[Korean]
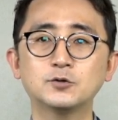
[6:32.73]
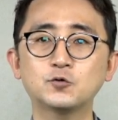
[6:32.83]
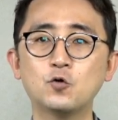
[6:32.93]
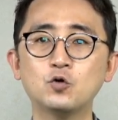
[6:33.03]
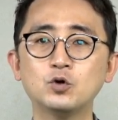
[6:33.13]

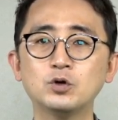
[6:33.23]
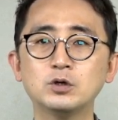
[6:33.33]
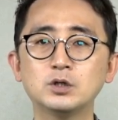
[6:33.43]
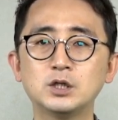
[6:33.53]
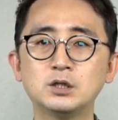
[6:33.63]

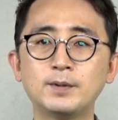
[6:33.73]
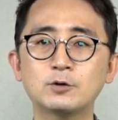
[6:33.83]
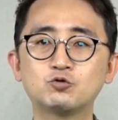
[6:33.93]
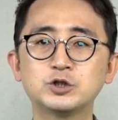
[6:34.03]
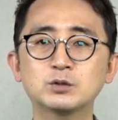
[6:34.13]
총
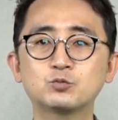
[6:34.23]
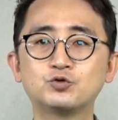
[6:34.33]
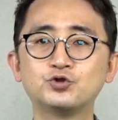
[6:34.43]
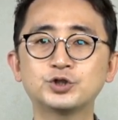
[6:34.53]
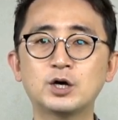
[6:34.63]

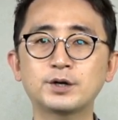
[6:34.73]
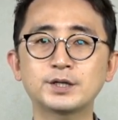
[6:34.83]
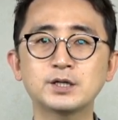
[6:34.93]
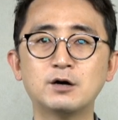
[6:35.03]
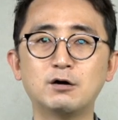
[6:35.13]
이백구십구
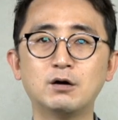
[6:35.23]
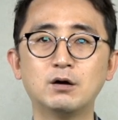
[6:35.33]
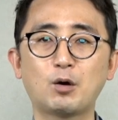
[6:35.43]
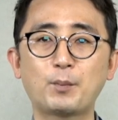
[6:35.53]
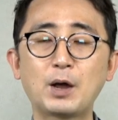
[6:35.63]
석에서
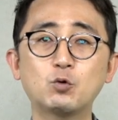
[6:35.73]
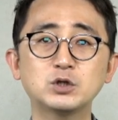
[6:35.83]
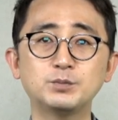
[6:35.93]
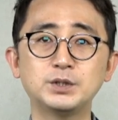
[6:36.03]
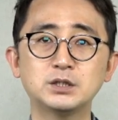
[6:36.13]

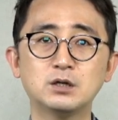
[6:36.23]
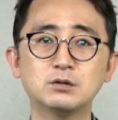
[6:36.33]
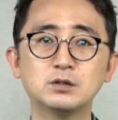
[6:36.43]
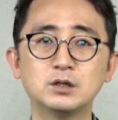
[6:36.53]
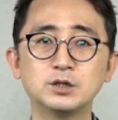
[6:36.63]
백오십이
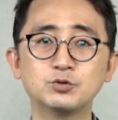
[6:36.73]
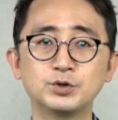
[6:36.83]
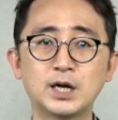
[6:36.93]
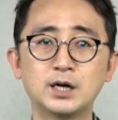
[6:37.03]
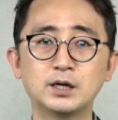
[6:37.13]
석을
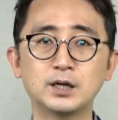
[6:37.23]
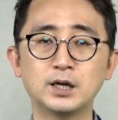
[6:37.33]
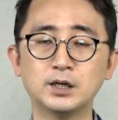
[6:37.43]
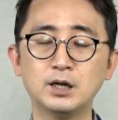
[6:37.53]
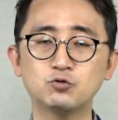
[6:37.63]

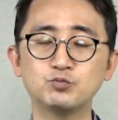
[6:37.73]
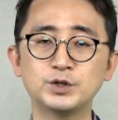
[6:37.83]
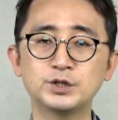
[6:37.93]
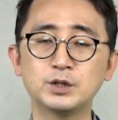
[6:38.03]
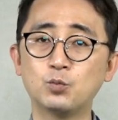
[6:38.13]
열린우리당에게
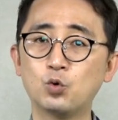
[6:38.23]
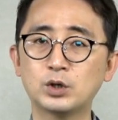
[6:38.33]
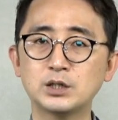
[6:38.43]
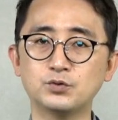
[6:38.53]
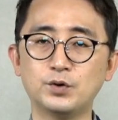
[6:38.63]
국민들이
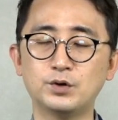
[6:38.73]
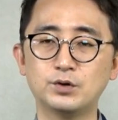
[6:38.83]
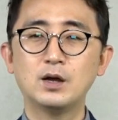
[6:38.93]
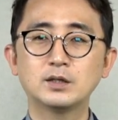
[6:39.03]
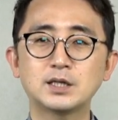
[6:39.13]
몰아줘요.
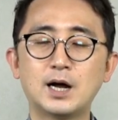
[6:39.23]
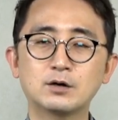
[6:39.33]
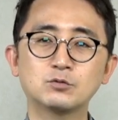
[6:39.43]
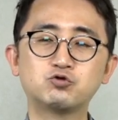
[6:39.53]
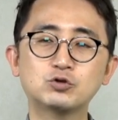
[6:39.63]
자,
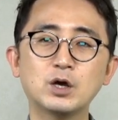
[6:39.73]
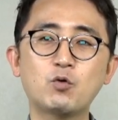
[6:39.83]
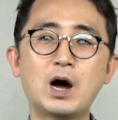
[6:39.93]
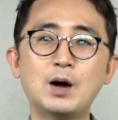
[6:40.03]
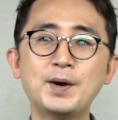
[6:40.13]
그럼 국회
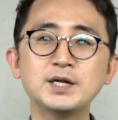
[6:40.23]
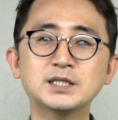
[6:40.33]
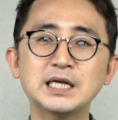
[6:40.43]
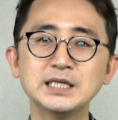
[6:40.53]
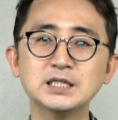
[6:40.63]
과반을
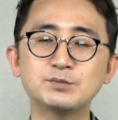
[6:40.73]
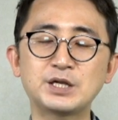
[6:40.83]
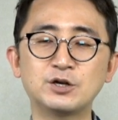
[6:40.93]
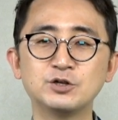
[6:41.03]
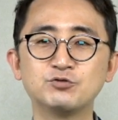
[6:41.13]

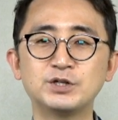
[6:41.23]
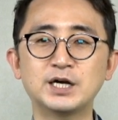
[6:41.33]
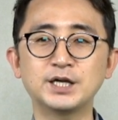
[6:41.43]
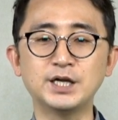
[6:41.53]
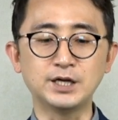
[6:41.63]
차지했습니다.
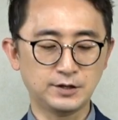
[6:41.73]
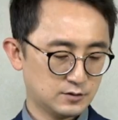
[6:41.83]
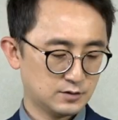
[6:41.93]
열린우리당이.